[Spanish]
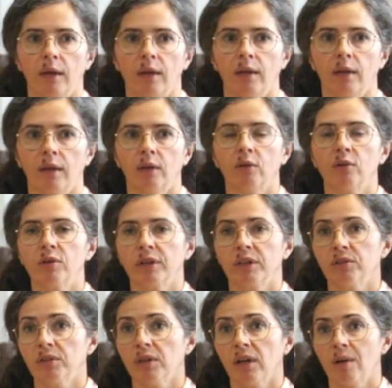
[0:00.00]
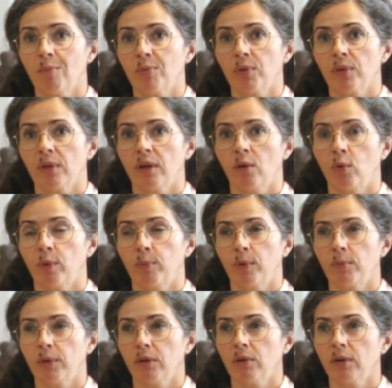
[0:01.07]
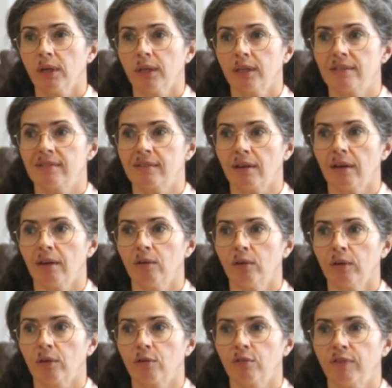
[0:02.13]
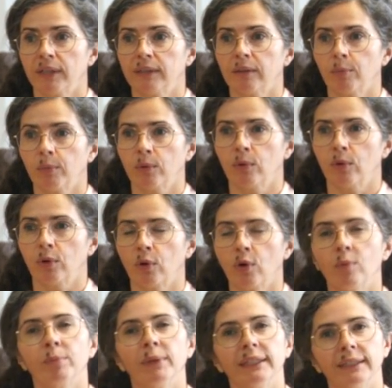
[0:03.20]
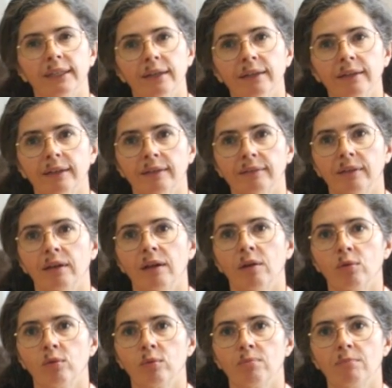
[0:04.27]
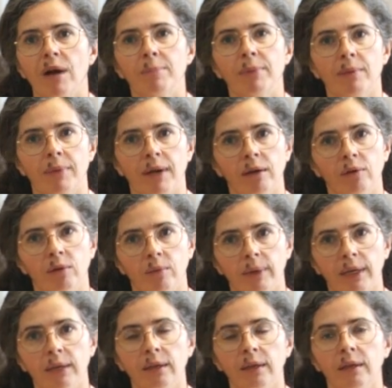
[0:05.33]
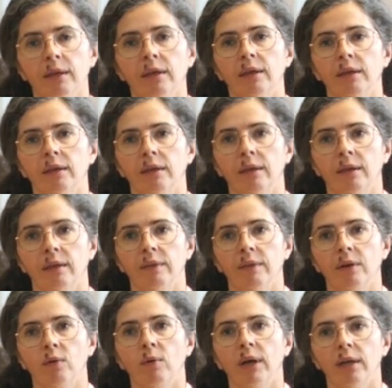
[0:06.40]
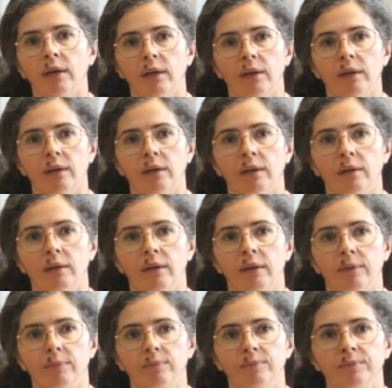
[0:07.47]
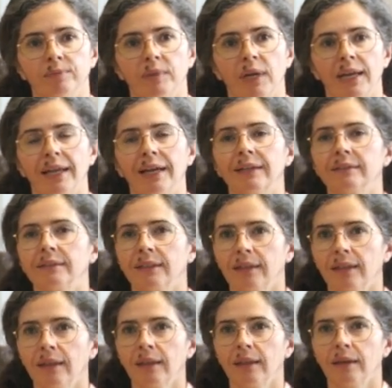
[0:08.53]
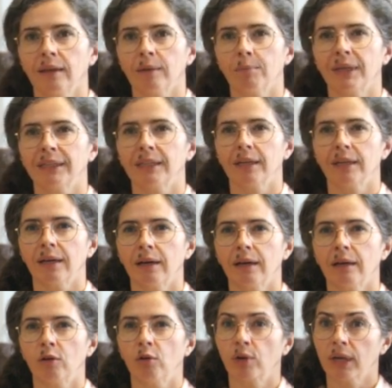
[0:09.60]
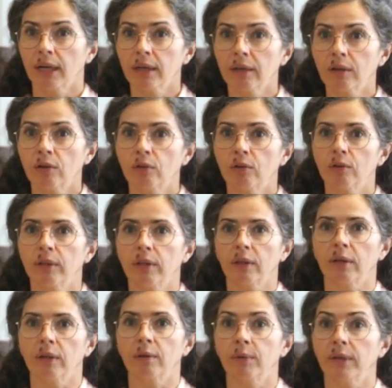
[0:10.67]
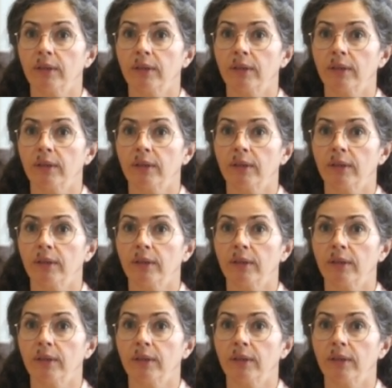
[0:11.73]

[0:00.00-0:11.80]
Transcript: En concreto en el campo de cuerpos menores, quizás lo que nos falta por completar es tener un mapa más global eh, de cuál es em, la cantidad de material orgánico y de,